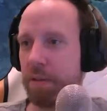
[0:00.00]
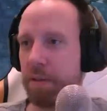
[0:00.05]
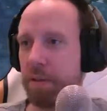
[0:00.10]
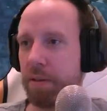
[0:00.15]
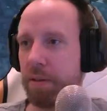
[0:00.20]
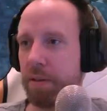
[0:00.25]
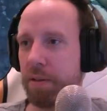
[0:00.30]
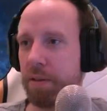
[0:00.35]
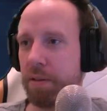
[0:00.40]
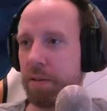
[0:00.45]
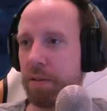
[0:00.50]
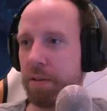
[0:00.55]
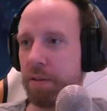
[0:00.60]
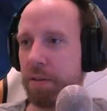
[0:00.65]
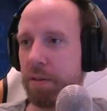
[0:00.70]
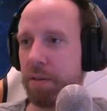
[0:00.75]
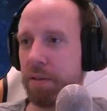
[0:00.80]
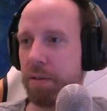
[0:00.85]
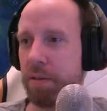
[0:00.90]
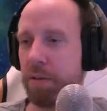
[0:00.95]
das mal, wenn Taurin
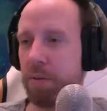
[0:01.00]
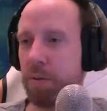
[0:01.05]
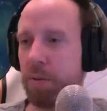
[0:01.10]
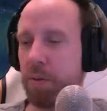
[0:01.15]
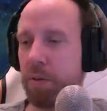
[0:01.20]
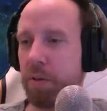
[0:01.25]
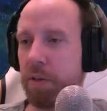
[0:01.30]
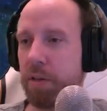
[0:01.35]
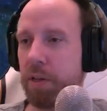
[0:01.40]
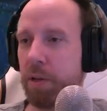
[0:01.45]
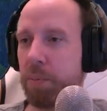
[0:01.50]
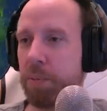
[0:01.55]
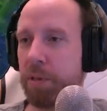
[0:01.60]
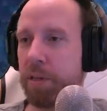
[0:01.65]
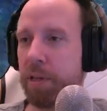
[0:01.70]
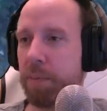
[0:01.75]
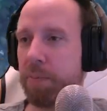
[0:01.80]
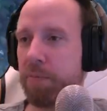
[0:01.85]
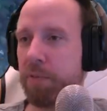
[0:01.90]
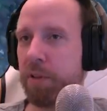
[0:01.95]
hier drin oh, steht. Oh, ich glaube, ich
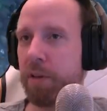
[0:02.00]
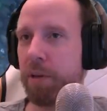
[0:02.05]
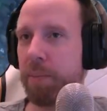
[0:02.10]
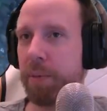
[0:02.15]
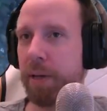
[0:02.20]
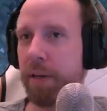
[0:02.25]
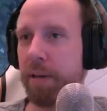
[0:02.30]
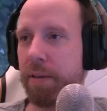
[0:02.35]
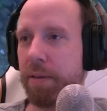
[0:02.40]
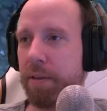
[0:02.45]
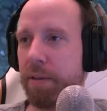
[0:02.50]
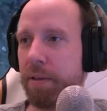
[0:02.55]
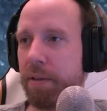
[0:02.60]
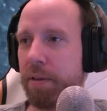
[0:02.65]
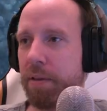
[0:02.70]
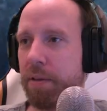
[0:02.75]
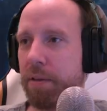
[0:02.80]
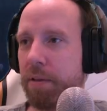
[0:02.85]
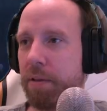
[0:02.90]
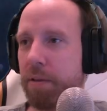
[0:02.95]
habe wieder meinen
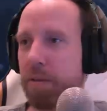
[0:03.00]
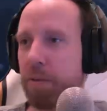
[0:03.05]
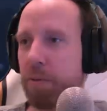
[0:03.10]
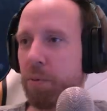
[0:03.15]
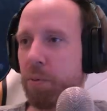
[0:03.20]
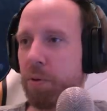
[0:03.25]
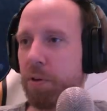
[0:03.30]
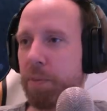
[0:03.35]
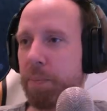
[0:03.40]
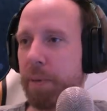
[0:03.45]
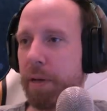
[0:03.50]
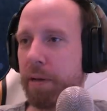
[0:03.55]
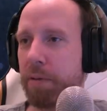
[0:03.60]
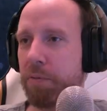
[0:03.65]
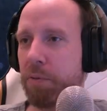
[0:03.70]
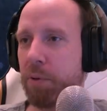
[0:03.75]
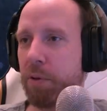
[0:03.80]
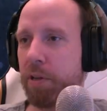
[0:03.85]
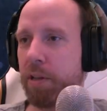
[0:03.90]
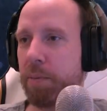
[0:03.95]
äh,
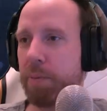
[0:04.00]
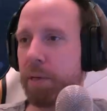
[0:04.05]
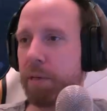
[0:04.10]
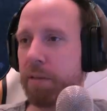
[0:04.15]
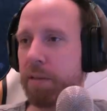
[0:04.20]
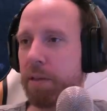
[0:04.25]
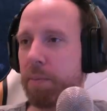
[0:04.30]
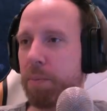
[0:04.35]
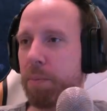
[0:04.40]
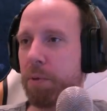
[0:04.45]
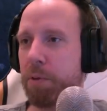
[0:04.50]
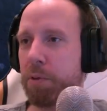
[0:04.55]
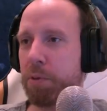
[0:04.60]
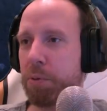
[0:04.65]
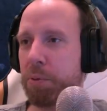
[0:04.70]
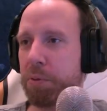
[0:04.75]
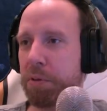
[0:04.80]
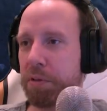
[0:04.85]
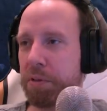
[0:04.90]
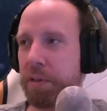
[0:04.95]
Dunkelmarktführer dabei. Ich habe ein
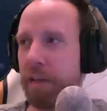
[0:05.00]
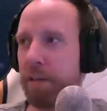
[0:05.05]
monströses